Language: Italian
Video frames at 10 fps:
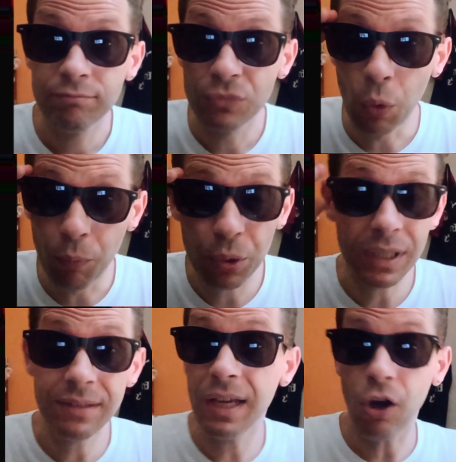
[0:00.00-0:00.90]
non
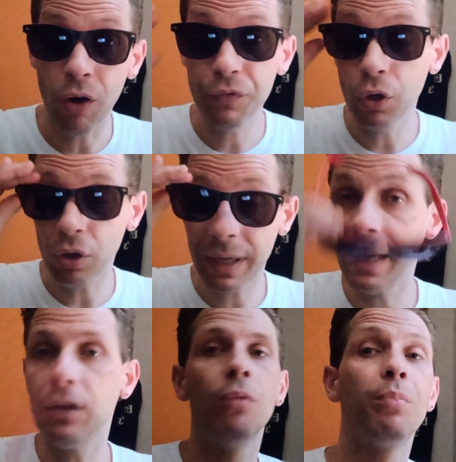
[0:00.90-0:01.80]
potete, ovvio
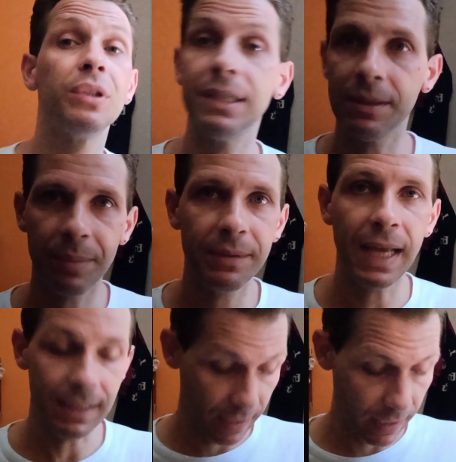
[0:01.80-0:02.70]
che non potete
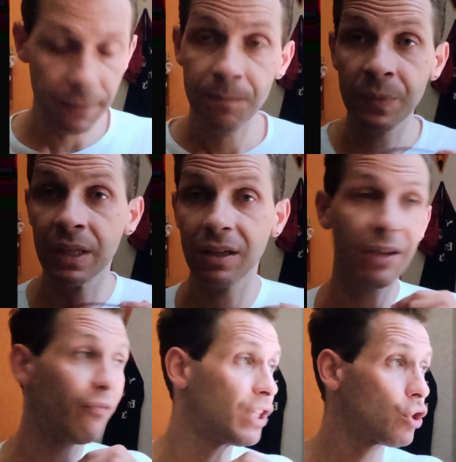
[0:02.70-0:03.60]
pretendere
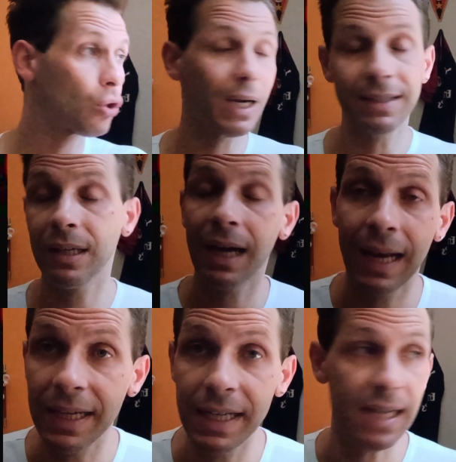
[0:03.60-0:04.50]
che faccia giocate
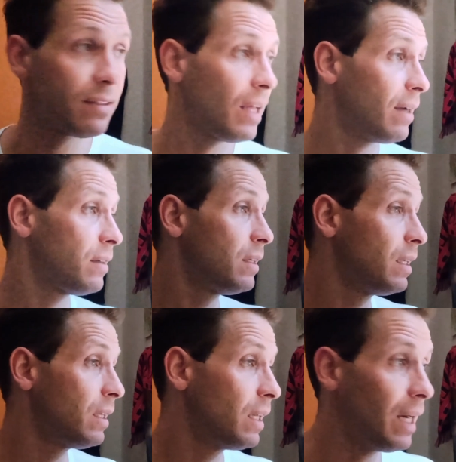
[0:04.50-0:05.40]
alla Iniesta,
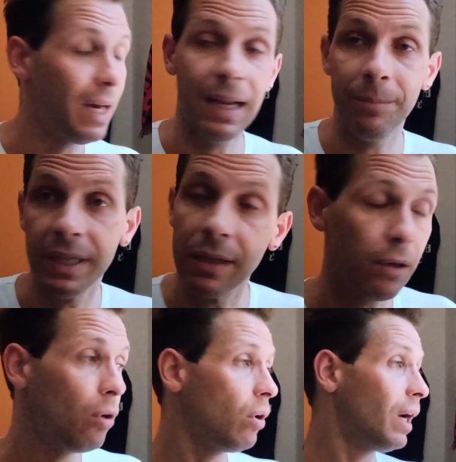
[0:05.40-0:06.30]
alla
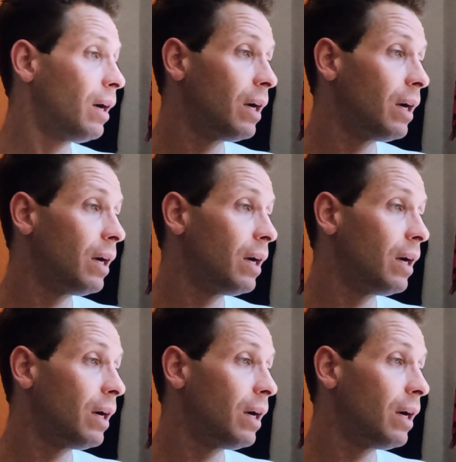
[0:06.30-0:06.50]
Pirlo,